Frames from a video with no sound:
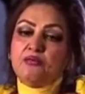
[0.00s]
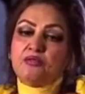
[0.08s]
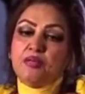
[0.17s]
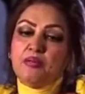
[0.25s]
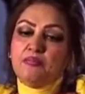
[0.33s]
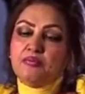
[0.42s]

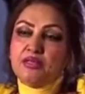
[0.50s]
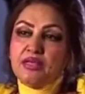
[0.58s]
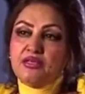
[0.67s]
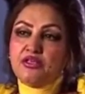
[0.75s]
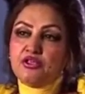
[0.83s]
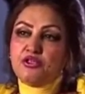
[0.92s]
उसमें हम
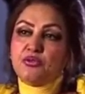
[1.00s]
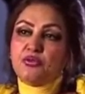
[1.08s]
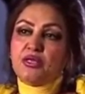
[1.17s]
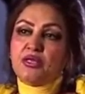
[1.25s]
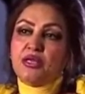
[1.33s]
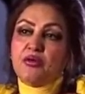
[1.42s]
चैरिटी शो
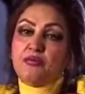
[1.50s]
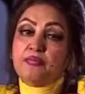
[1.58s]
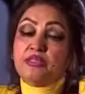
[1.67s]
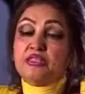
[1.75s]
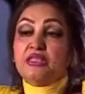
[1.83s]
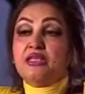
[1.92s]
कर रहे हैं और
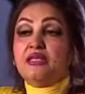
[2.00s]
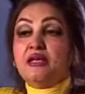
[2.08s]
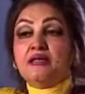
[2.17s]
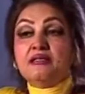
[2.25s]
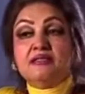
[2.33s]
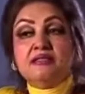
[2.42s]
मैं छः
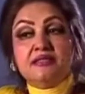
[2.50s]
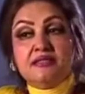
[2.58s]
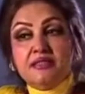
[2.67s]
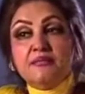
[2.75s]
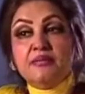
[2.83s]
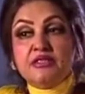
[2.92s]
लाख की
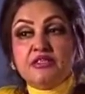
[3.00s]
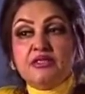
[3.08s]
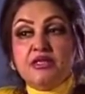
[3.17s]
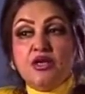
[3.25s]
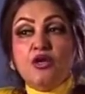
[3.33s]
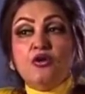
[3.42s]
टिकटें बेच दी